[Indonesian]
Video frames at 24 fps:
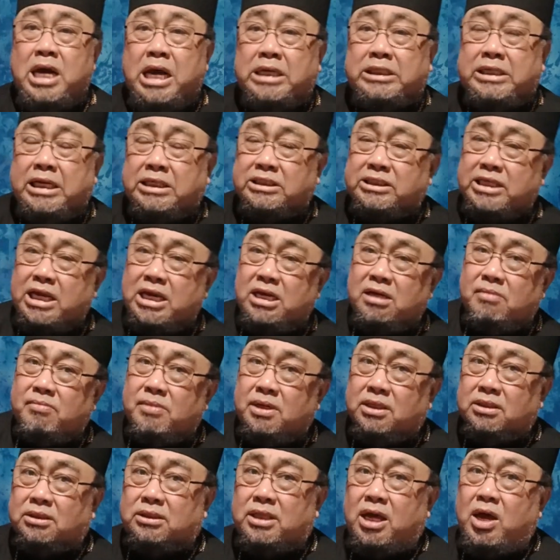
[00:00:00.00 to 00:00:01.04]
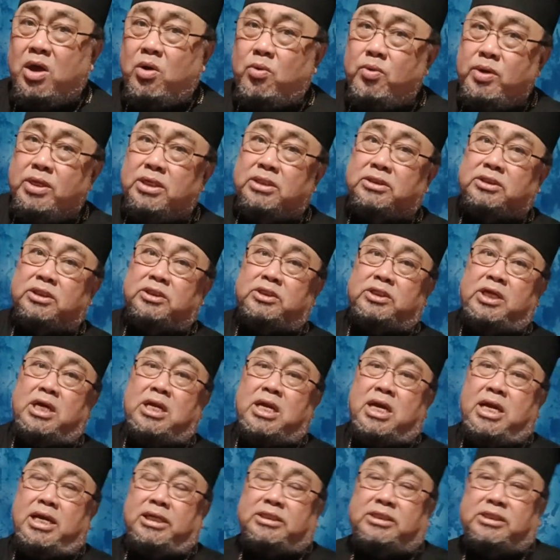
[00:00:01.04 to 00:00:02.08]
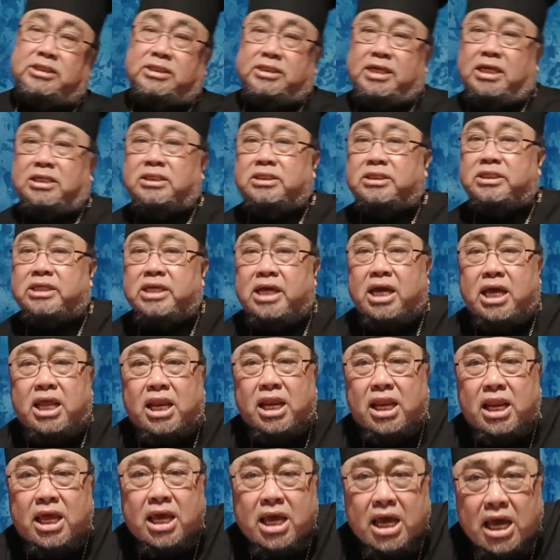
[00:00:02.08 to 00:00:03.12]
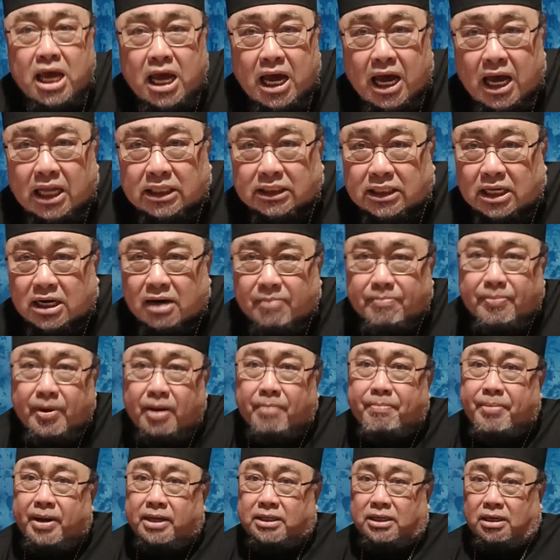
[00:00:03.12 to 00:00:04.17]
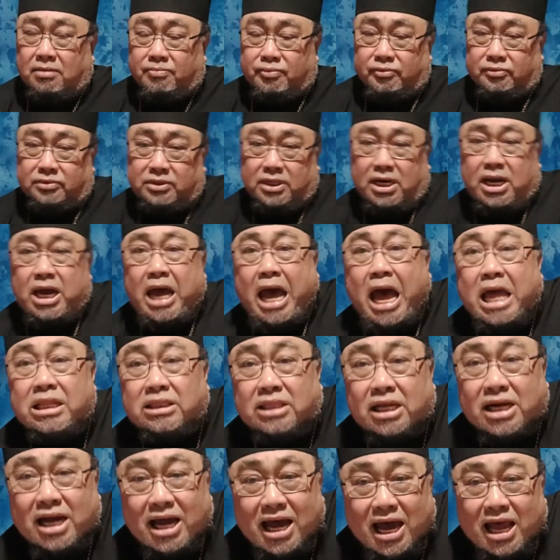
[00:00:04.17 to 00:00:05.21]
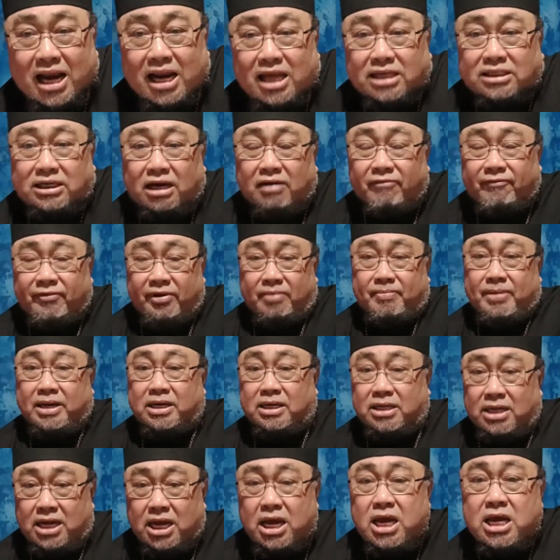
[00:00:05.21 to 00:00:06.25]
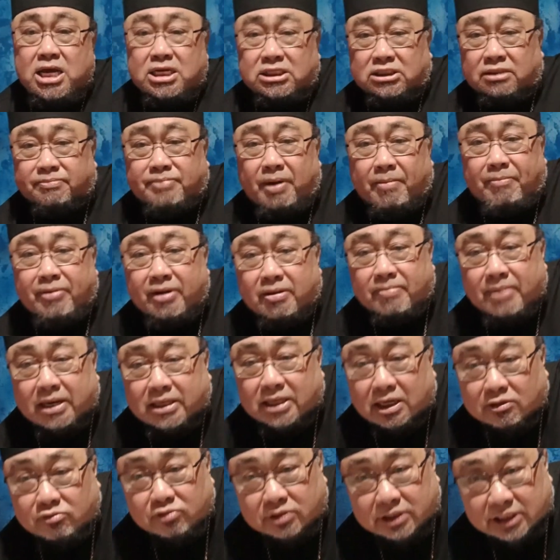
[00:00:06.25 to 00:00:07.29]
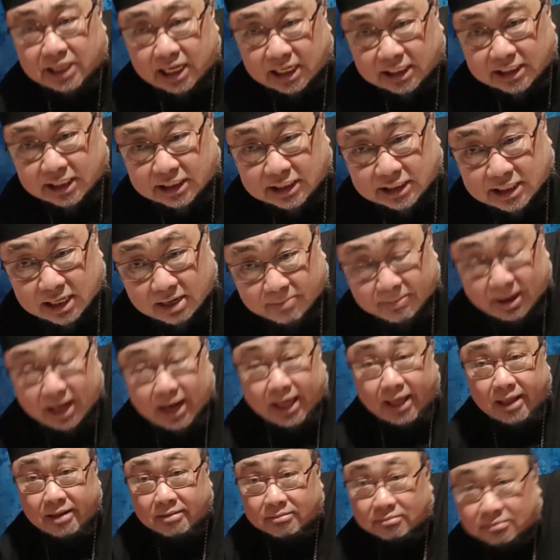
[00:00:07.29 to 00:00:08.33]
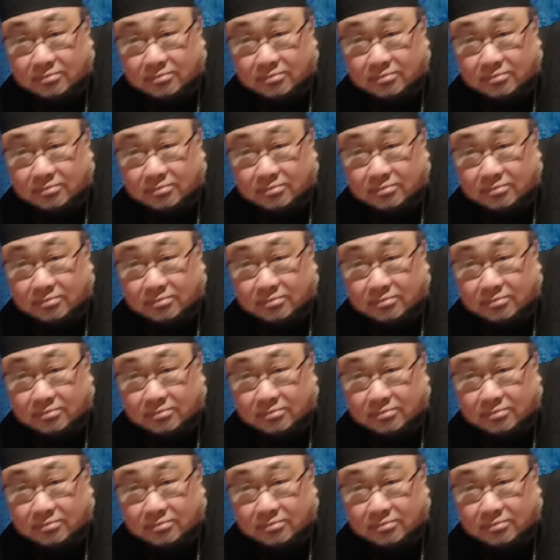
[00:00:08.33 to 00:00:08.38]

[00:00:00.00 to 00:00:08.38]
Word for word: Ada saling mengetahui secara eksistensial antara Bapa dan Putra, antara Allah dan Firman-Nya, sebab Firman-Nya itu tinggalnya di dalam Allah.